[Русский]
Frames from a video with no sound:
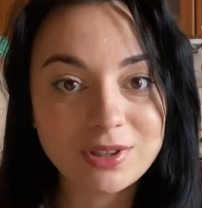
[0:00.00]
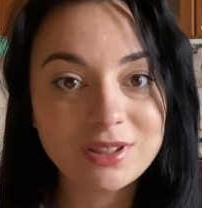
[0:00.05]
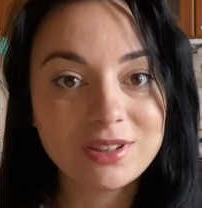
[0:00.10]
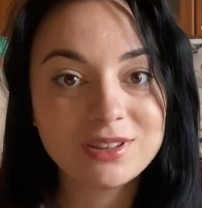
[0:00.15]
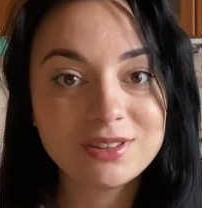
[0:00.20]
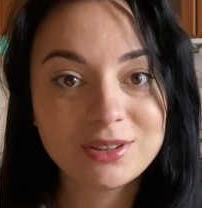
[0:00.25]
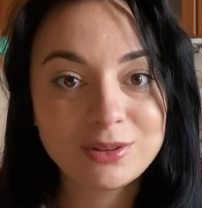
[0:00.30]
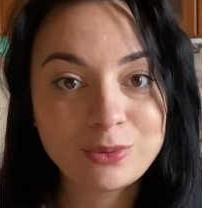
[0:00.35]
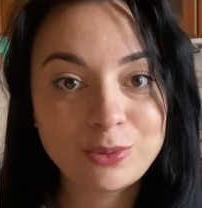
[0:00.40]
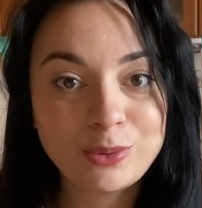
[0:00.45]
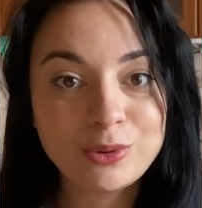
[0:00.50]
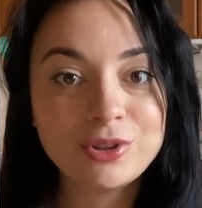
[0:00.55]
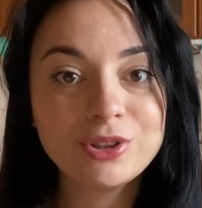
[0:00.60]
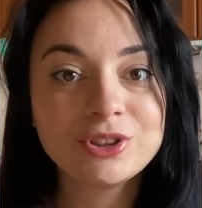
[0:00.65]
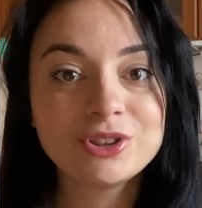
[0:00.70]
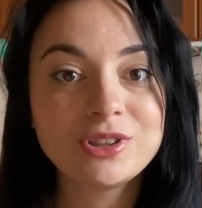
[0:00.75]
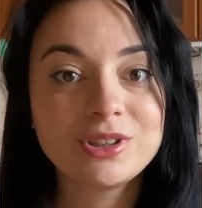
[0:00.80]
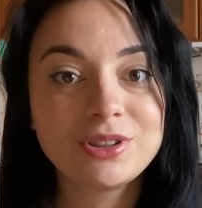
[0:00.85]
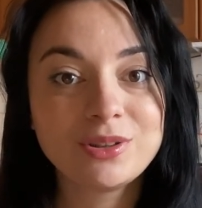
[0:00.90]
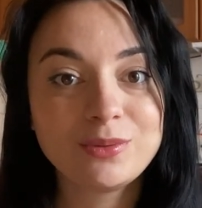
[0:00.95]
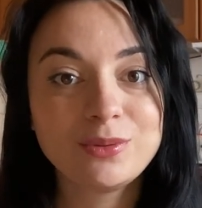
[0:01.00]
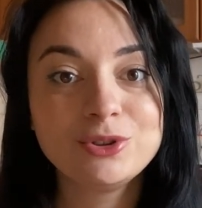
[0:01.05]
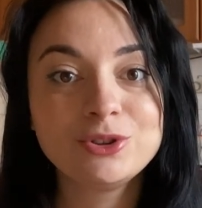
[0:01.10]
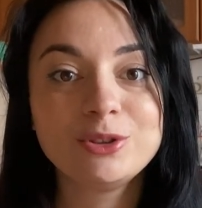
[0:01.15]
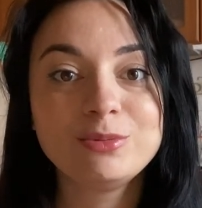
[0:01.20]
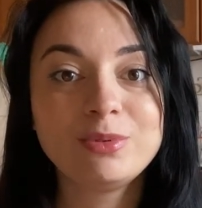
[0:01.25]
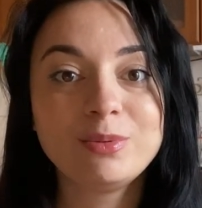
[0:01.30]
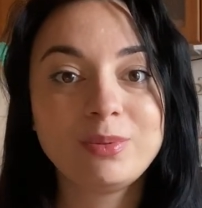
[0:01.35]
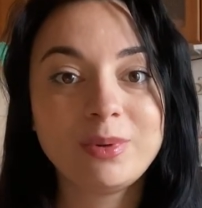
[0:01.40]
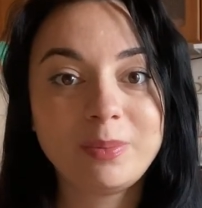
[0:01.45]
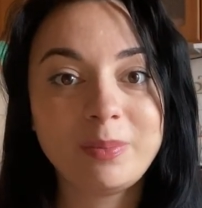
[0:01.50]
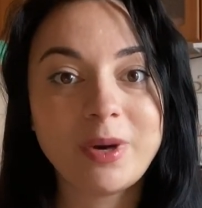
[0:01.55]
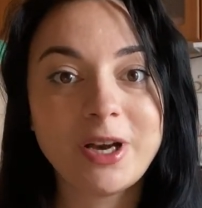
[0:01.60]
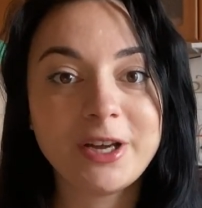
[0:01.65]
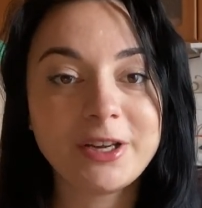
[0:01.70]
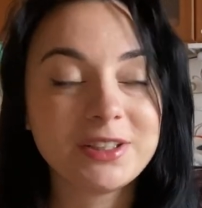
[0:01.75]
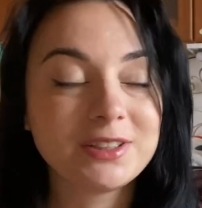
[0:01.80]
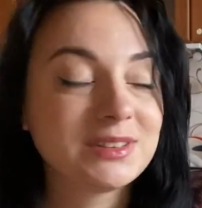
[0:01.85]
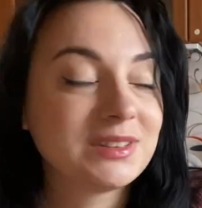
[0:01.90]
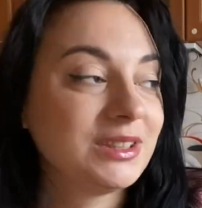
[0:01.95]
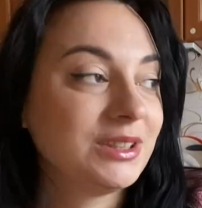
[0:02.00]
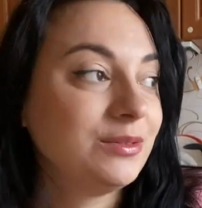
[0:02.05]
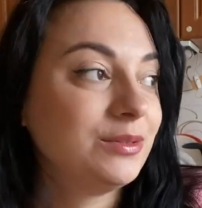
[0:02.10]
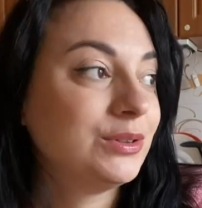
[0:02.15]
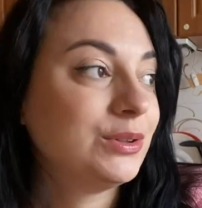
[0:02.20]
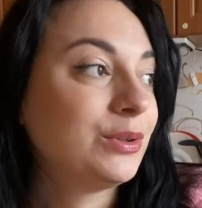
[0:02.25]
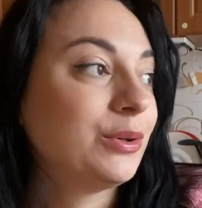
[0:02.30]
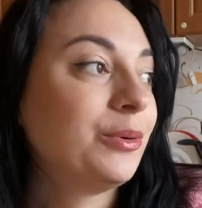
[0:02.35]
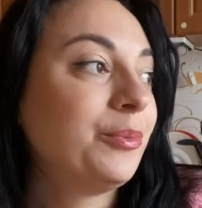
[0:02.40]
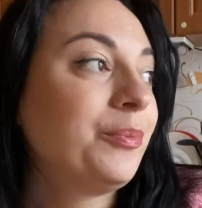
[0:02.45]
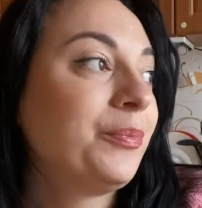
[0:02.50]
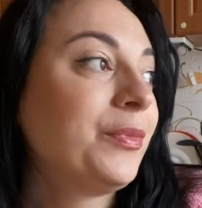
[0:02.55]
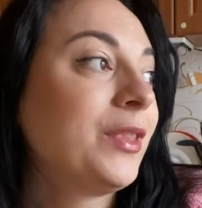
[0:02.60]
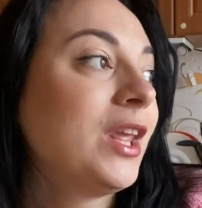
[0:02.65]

Ты заходишь для того, чтобы попариться, и все.